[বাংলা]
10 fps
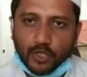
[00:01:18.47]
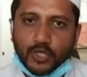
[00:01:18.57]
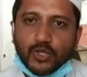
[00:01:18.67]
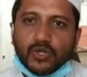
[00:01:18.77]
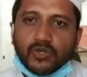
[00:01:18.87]

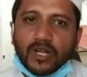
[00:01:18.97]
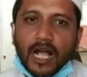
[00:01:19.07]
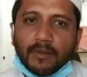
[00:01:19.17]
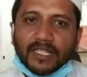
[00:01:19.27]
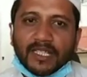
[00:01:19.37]
যদিও
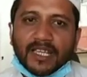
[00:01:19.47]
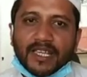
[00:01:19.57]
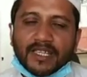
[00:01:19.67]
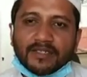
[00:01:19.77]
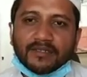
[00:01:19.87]
আমাদের
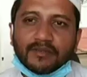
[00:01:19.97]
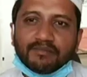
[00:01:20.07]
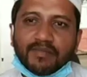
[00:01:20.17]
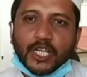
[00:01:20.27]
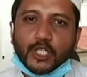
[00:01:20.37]
এই
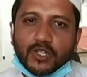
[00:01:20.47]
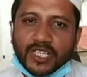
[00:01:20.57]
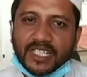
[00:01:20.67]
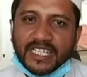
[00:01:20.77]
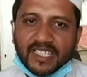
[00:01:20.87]

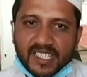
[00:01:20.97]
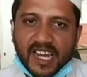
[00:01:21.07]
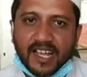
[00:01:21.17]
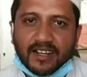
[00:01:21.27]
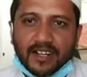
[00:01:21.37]
বাৎসরিক যে
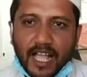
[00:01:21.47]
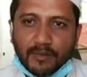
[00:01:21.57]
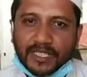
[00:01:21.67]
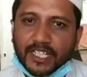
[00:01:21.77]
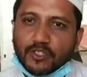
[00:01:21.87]
ইত্রা
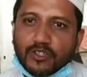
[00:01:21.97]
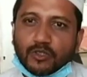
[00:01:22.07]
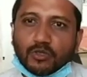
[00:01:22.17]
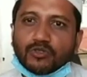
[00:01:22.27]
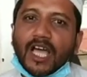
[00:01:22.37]
আমাদের জন্য
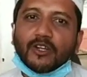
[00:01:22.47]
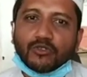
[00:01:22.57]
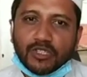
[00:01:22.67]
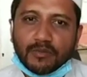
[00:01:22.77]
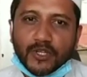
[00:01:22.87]
অত্যন্ত
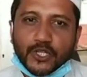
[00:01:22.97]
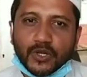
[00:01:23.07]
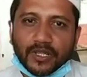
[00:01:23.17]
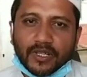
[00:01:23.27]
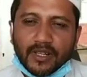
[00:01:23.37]
আনন্দের
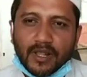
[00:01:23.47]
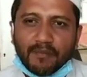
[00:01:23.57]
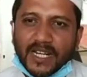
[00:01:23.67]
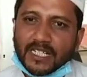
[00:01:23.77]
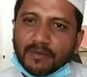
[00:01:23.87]
বিষয়
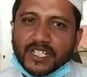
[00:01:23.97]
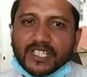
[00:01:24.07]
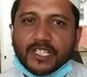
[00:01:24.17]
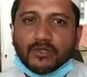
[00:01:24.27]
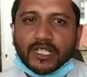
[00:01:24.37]
পাশাপাশি
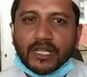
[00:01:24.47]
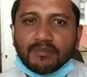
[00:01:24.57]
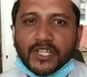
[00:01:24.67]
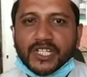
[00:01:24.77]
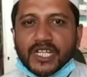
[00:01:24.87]
যেহেতু একটা
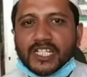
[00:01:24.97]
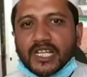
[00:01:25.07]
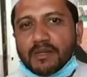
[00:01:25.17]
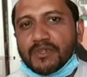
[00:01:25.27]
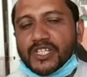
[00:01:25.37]
বিশ্বে
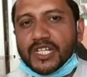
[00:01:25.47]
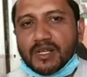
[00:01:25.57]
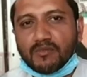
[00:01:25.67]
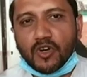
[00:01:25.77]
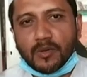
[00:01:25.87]
সারা বিশ্বে
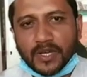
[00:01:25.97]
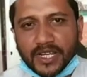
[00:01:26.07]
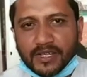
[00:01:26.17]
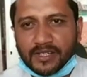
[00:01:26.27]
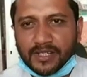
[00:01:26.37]
একটা
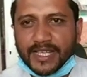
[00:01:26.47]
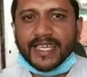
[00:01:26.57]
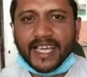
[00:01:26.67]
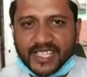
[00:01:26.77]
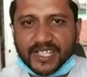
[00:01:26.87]
মহামারী
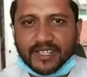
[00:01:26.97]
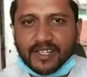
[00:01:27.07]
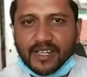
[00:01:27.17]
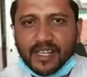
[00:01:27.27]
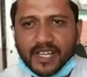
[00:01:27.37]
লেগে আছে
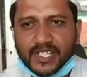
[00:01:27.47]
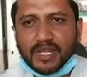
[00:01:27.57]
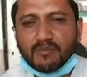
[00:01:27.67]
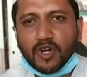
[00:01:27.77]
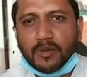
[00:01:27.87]

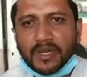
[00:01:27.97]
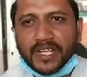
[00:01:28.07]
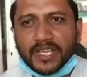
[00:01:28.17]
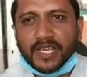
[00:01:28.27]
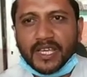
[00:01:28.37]
সে
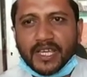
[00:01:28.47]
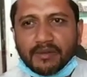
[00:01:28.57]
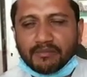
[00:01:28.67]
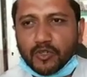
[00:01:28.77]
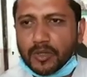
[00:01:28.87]
মহামারীকে
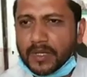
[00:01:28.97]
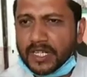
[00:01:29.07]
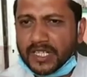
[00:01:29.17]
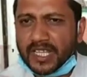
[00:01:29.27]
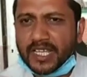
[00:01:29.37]

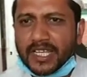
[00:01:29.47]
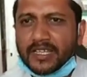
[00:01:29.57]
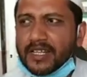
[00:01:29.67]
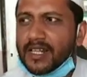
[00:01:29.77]
মহামারী থেকে